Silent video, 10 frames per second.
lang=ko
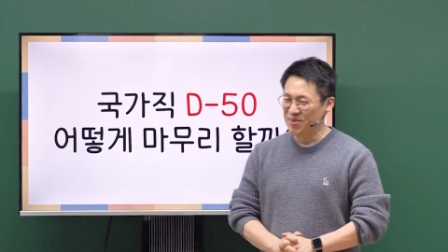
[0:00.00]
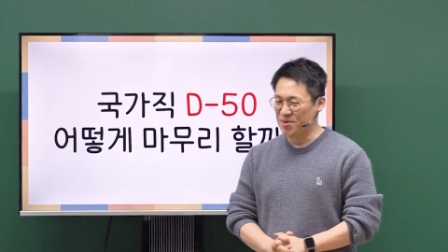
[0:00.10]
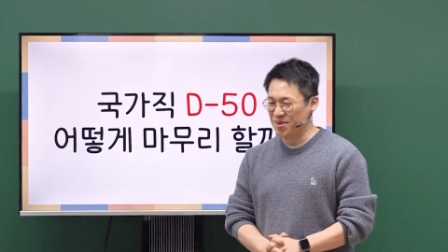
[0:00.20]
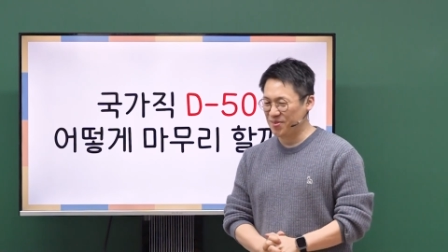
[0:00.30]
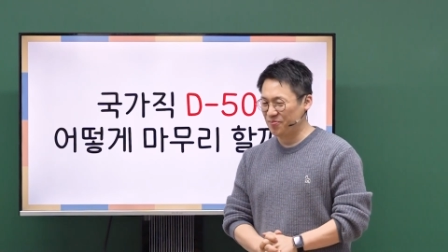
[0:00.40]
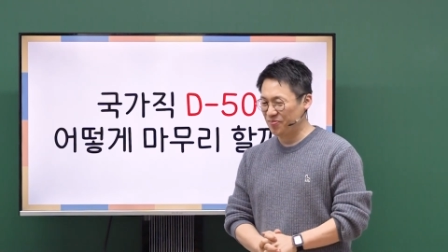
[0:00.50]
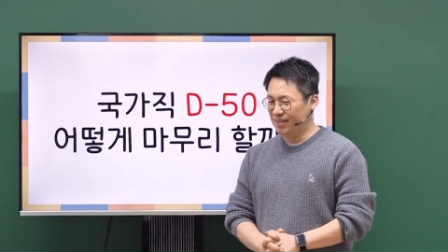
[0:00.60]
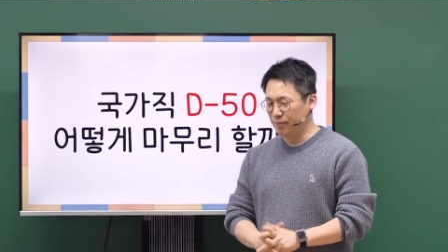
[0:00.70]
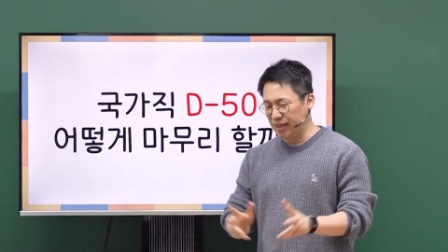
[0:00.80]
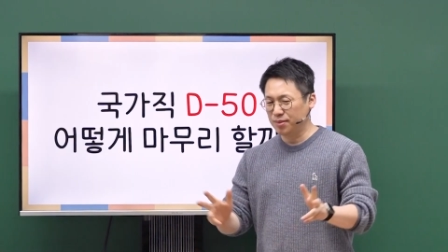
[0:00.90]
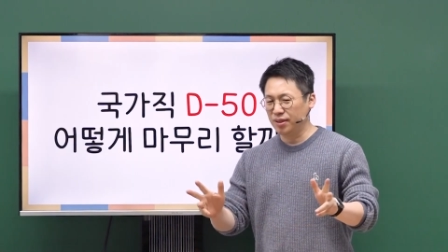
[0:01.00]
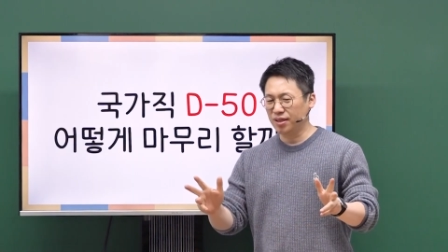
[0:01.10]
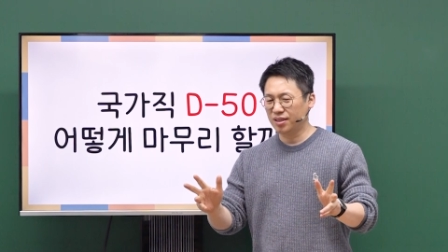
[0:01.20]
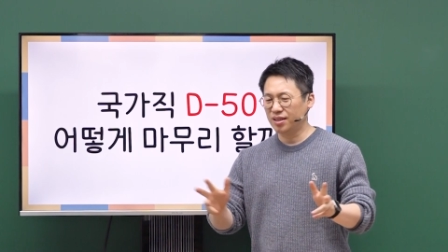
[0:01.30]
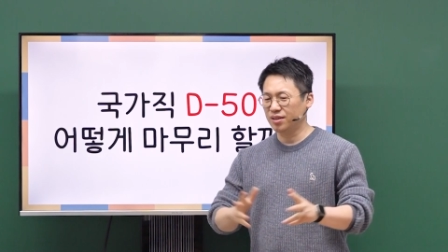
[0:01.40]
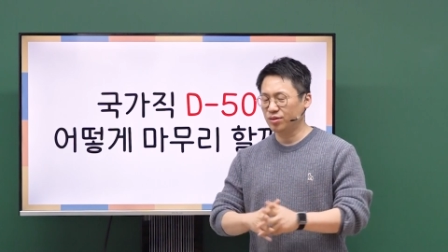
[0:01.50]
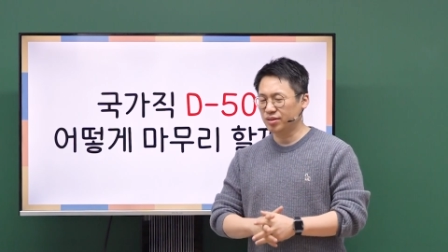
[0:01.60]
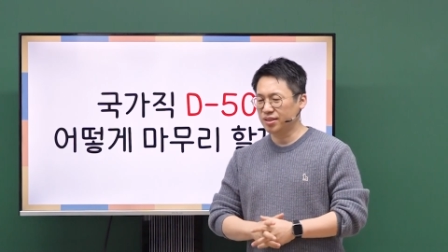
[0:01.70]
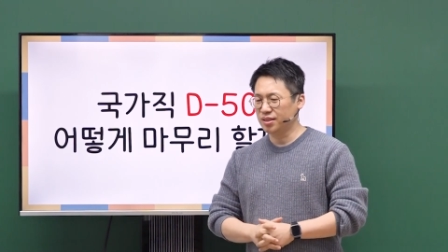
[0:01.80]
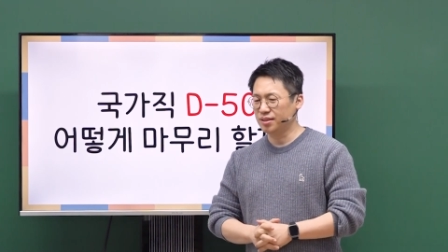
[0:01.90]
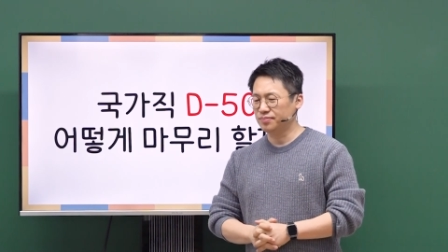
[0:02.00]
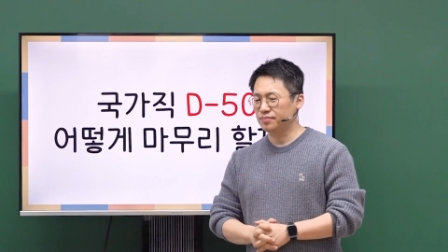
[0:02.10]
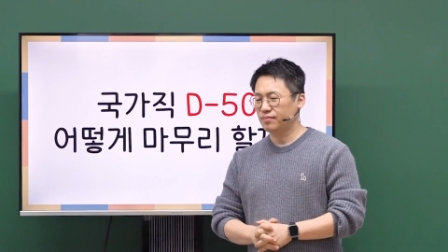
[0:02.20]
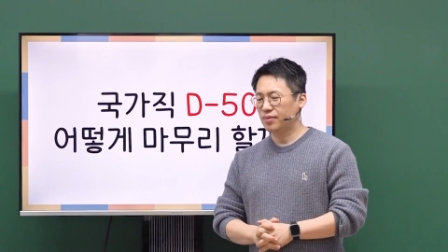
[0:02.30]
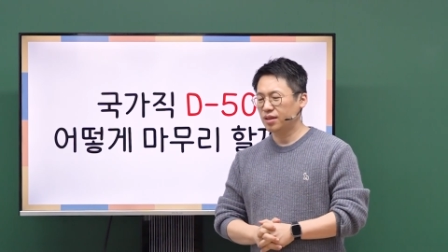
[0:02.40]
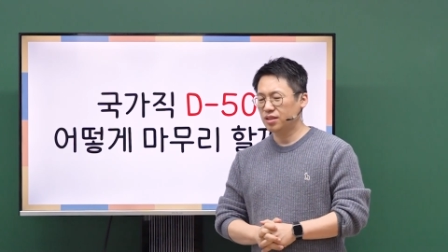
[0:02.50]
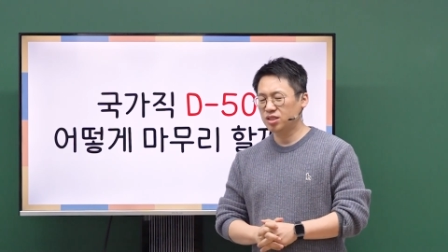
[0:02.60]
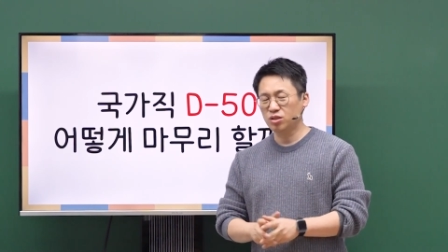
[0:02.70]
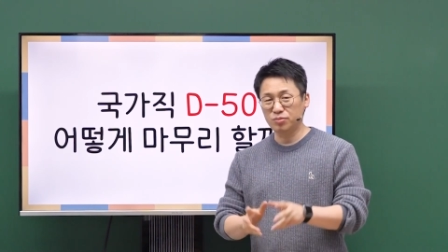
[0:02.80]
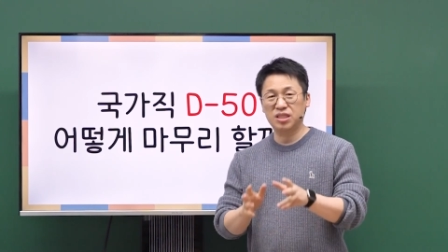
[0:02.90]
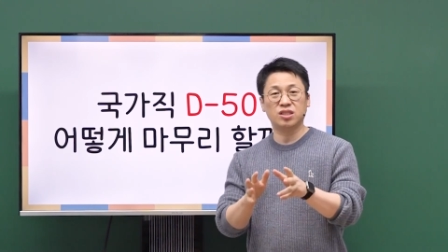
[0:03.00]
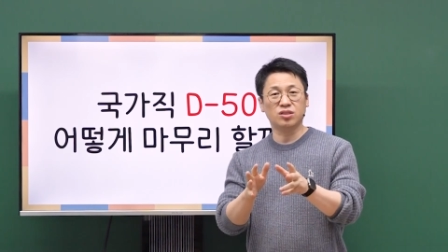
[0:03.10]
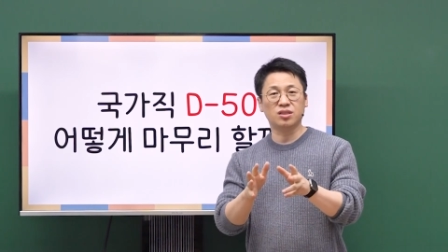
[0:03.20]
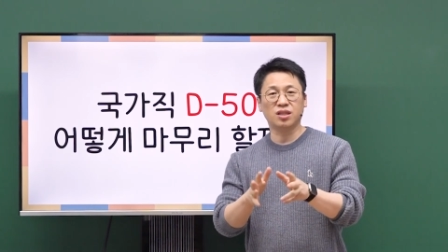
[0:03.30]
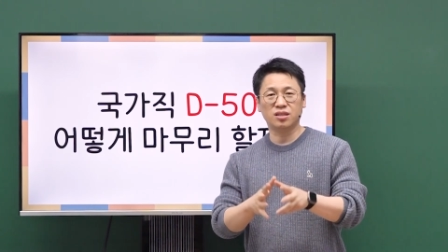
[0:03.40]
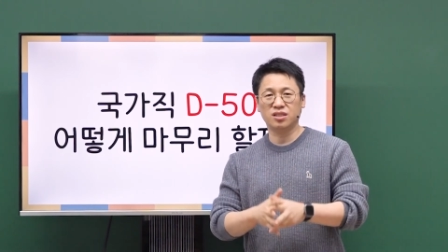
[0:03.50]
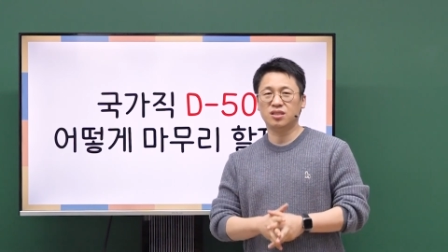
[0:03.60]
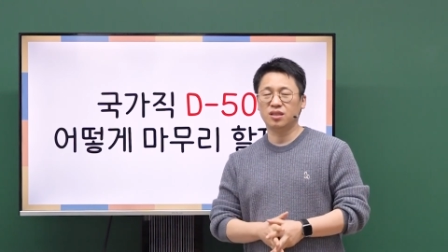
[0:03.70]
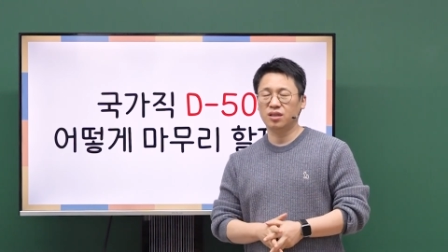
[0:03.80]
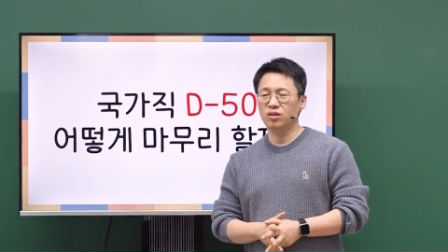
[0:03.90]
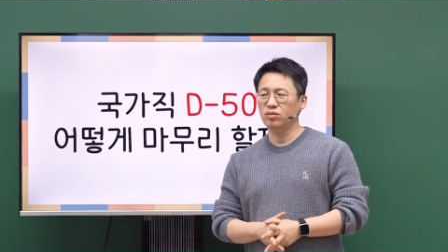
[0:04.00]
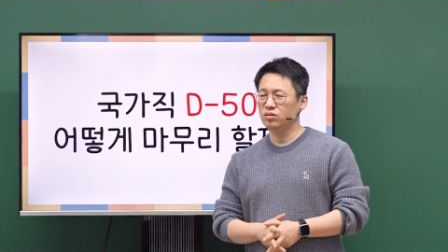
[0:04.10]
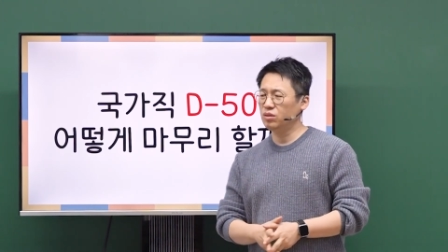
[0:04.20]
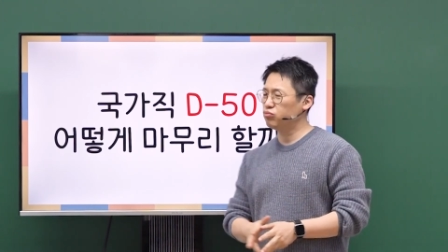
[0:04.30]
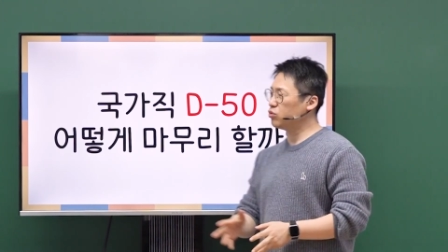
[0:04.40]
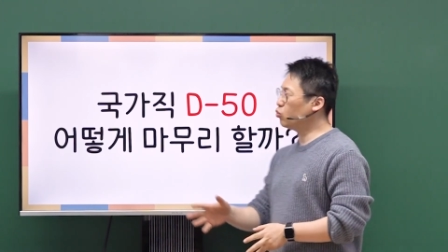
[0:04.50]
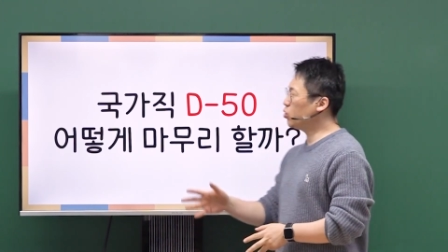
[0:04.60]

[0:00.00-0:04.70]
네, 마지막이라는 것은 시험 직전이라는 뜻이잖아요. 근데 무슨